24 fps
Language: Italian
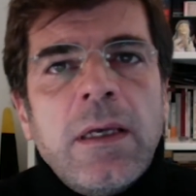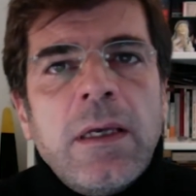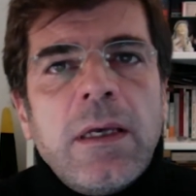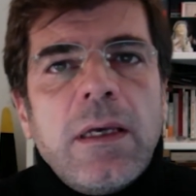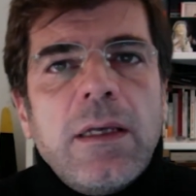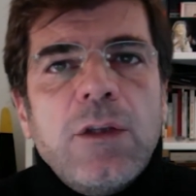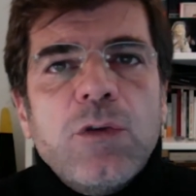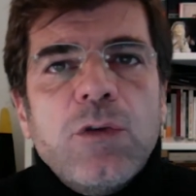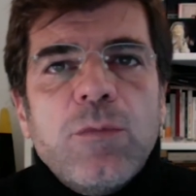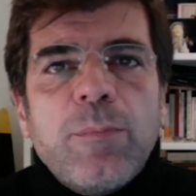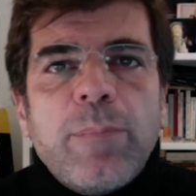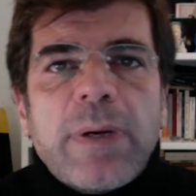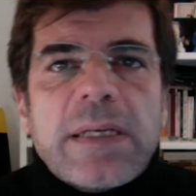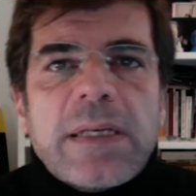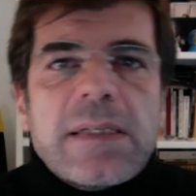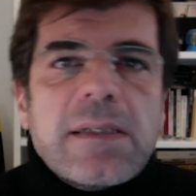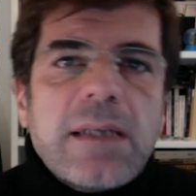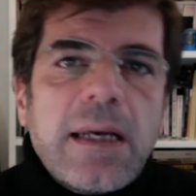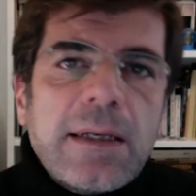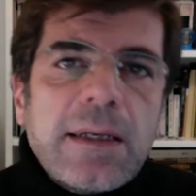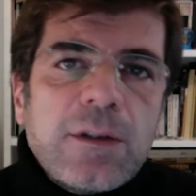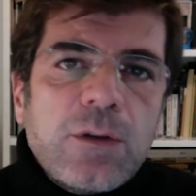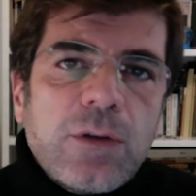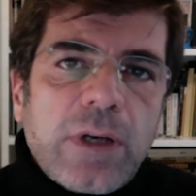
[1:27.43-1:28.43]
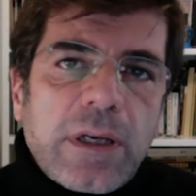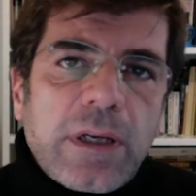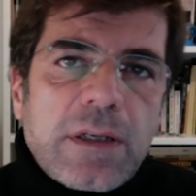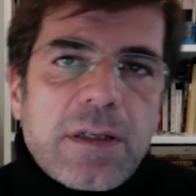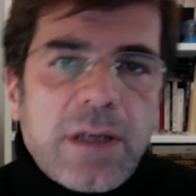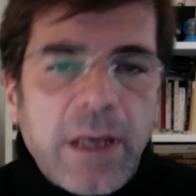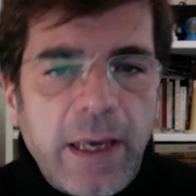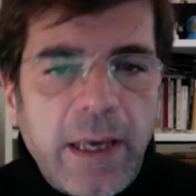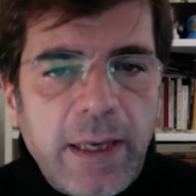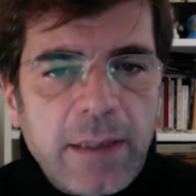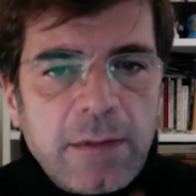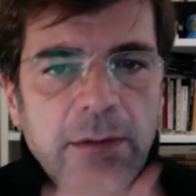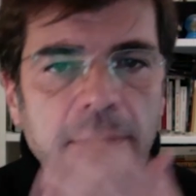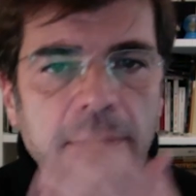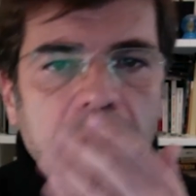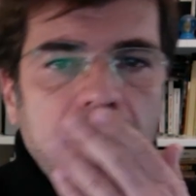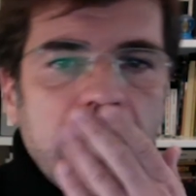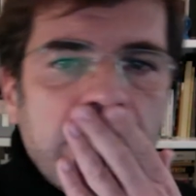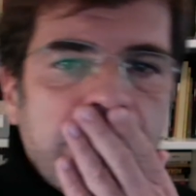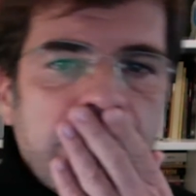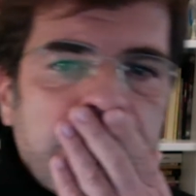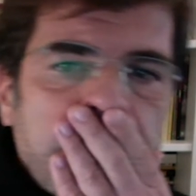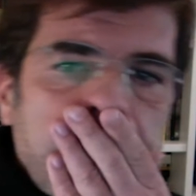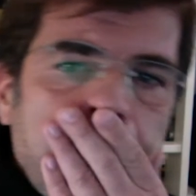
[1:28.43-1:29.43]
in un passato
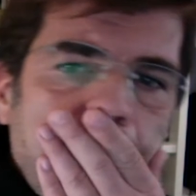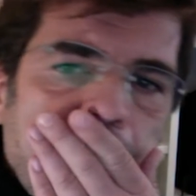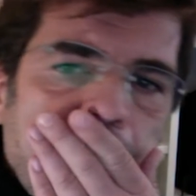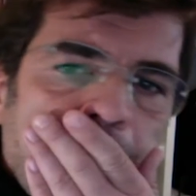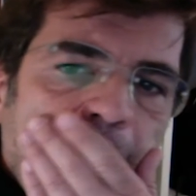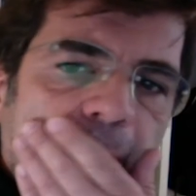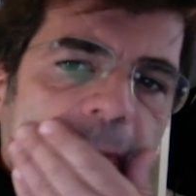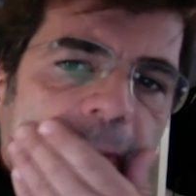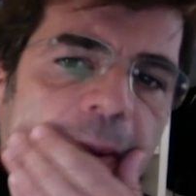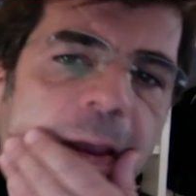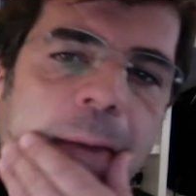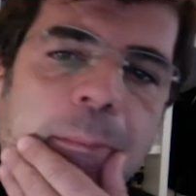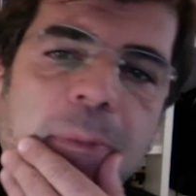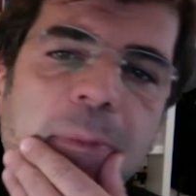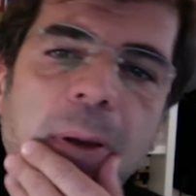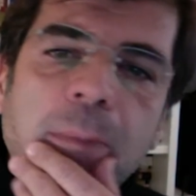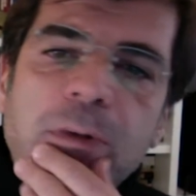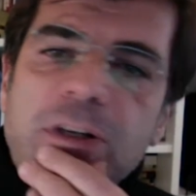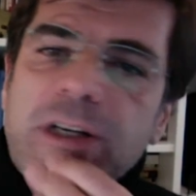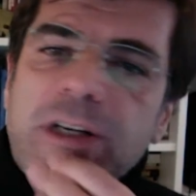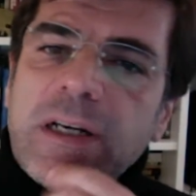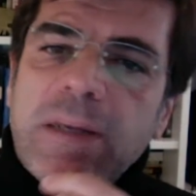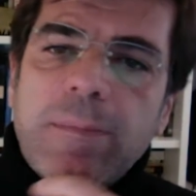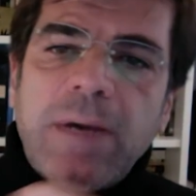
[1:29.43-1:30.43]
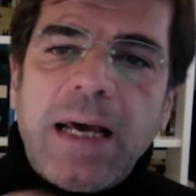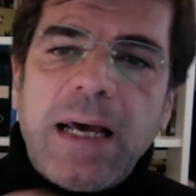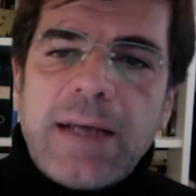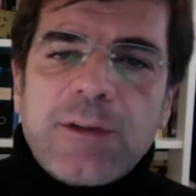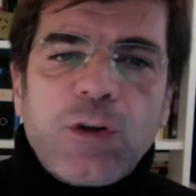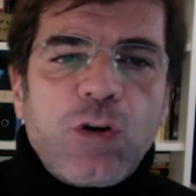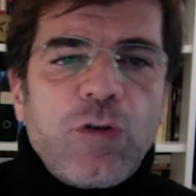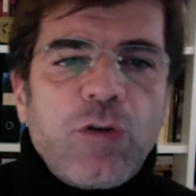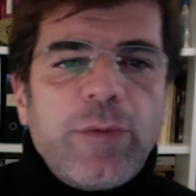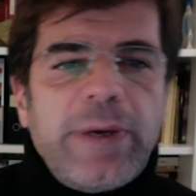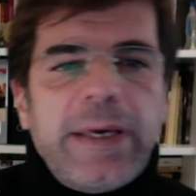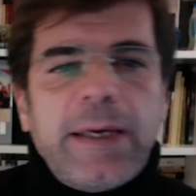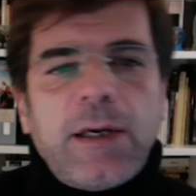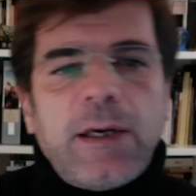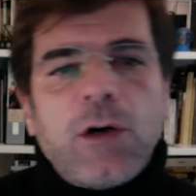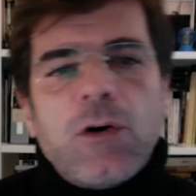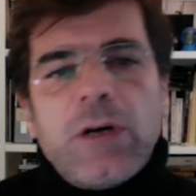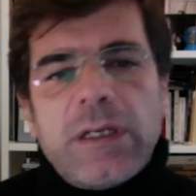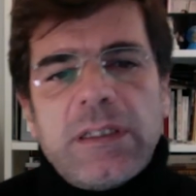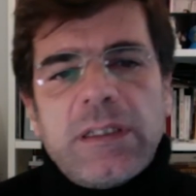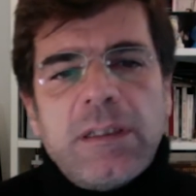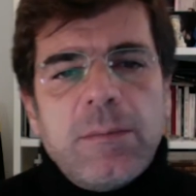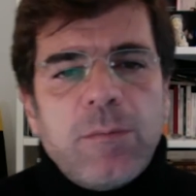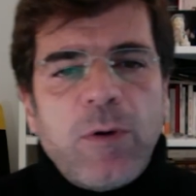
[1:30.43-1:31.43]
recente abbiamo celebrato come
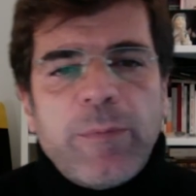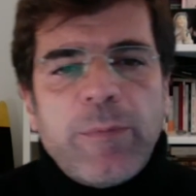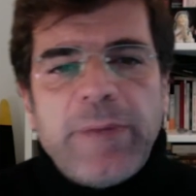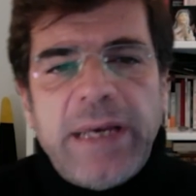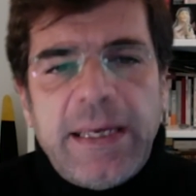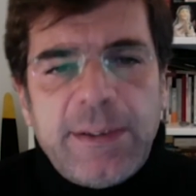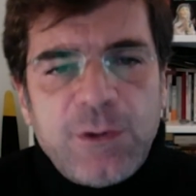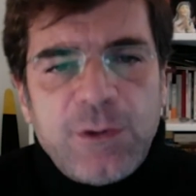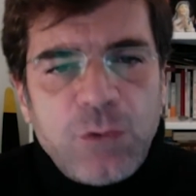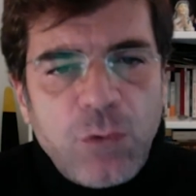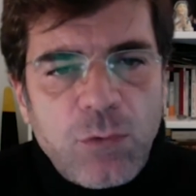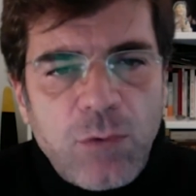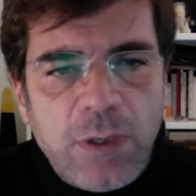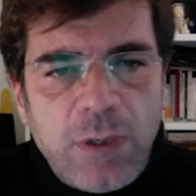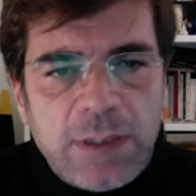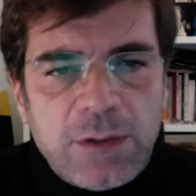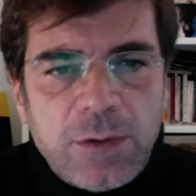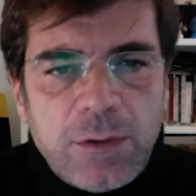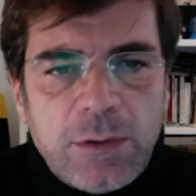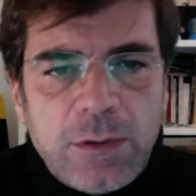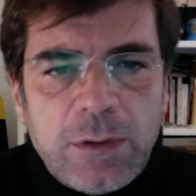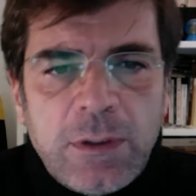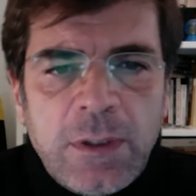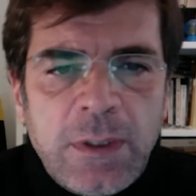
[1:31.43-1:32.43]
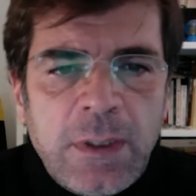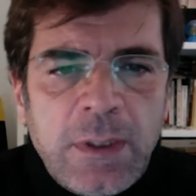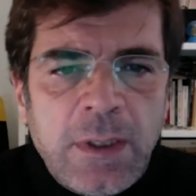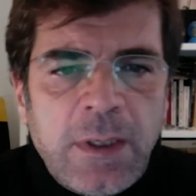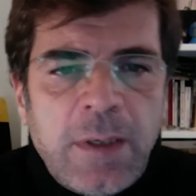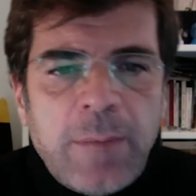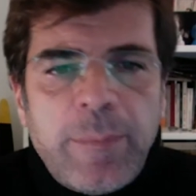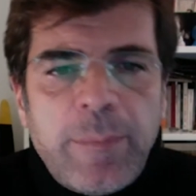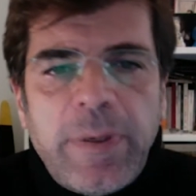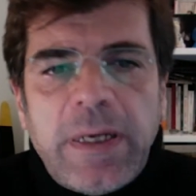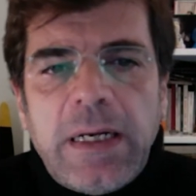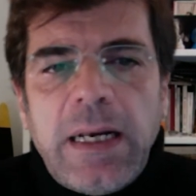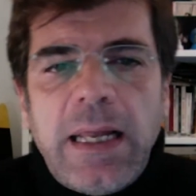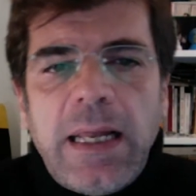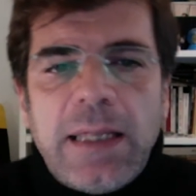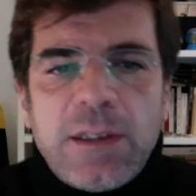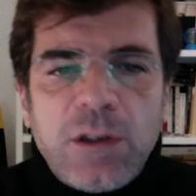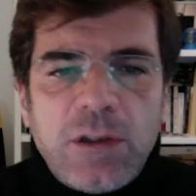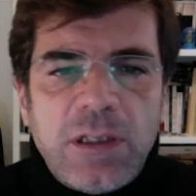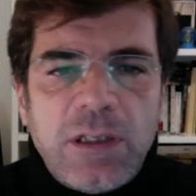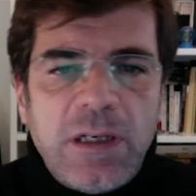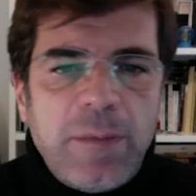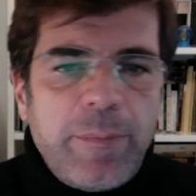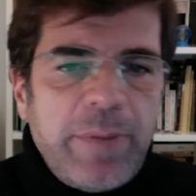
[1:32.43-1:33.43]
eroi del momento, quando
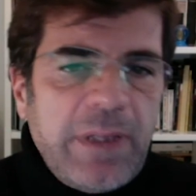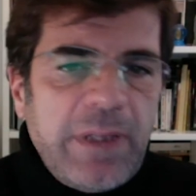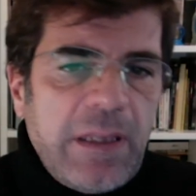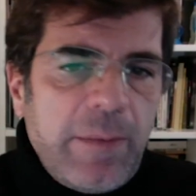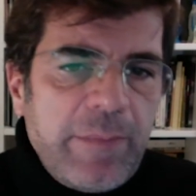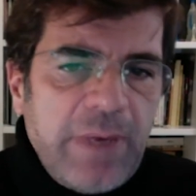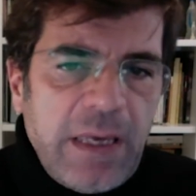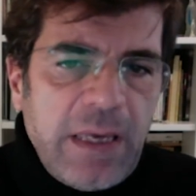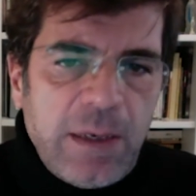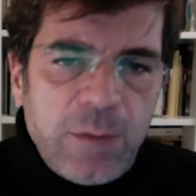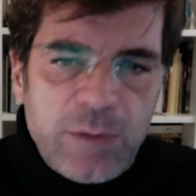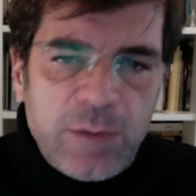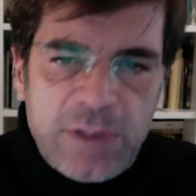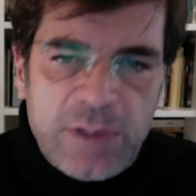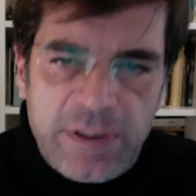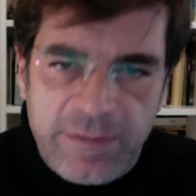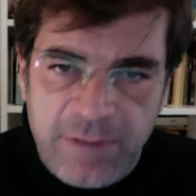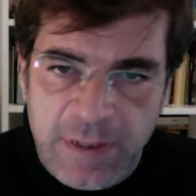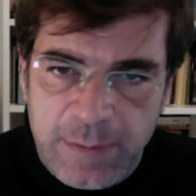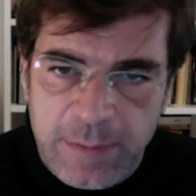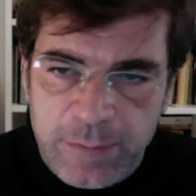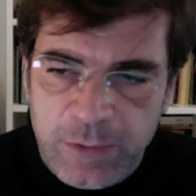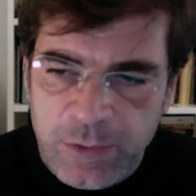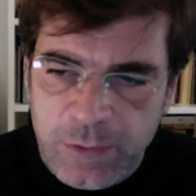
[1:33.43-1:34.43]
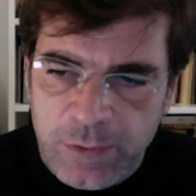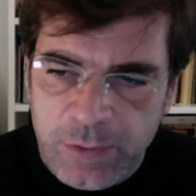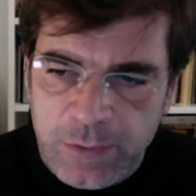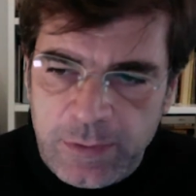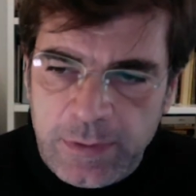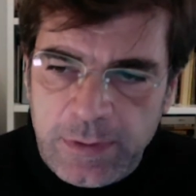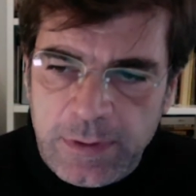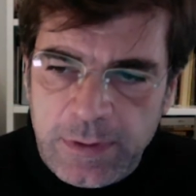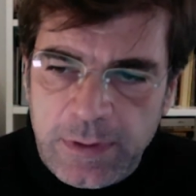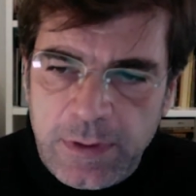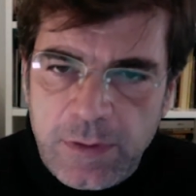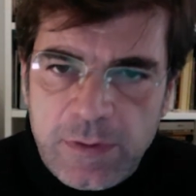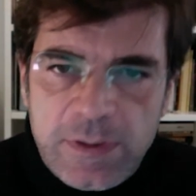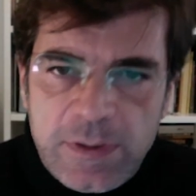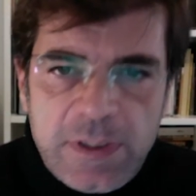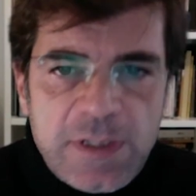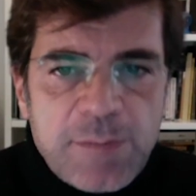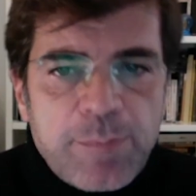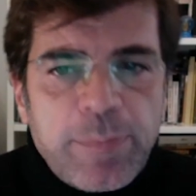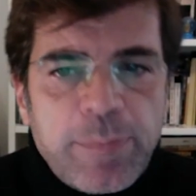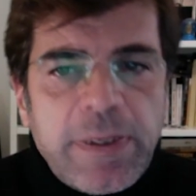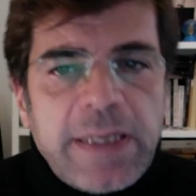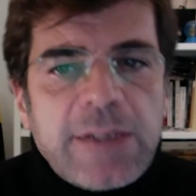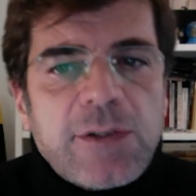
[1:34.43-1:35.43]
parlando dell'epidemia usavamo così
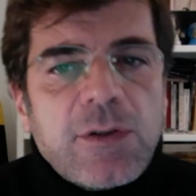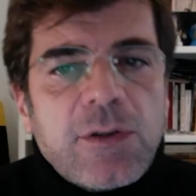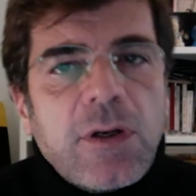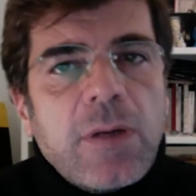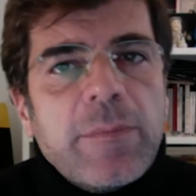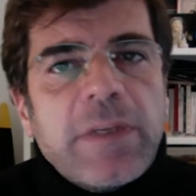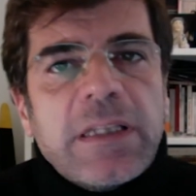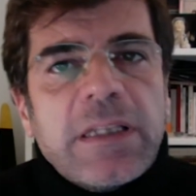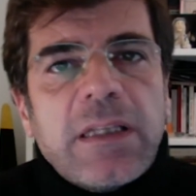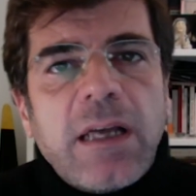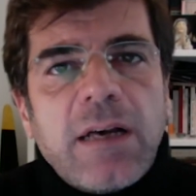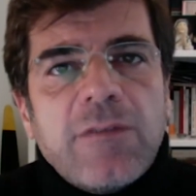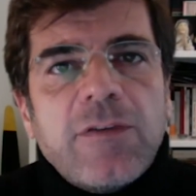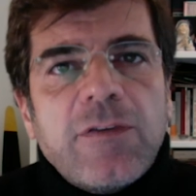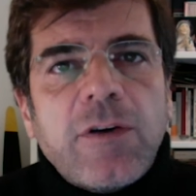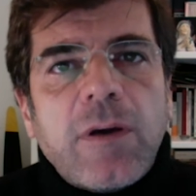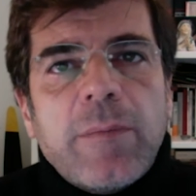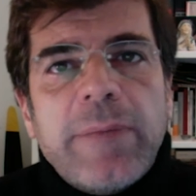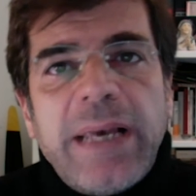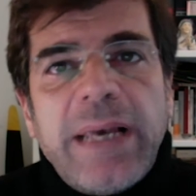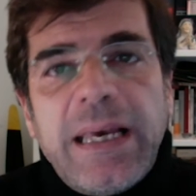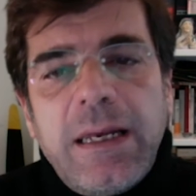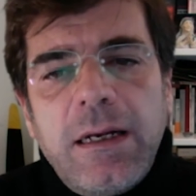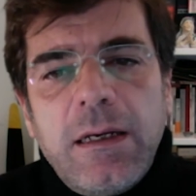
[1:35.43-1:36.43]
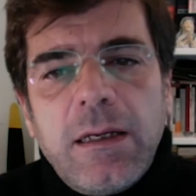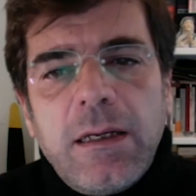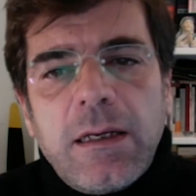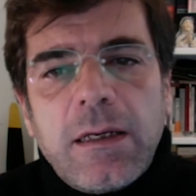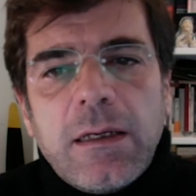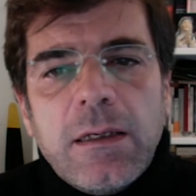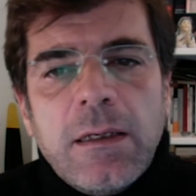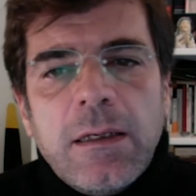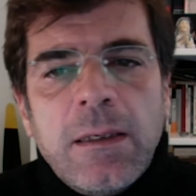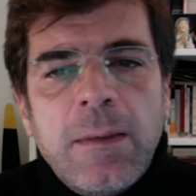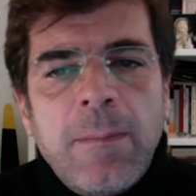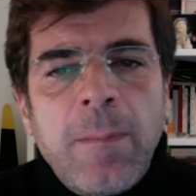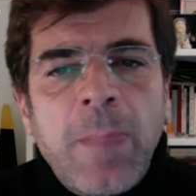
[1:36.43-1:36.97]
spesso la metafora bellica,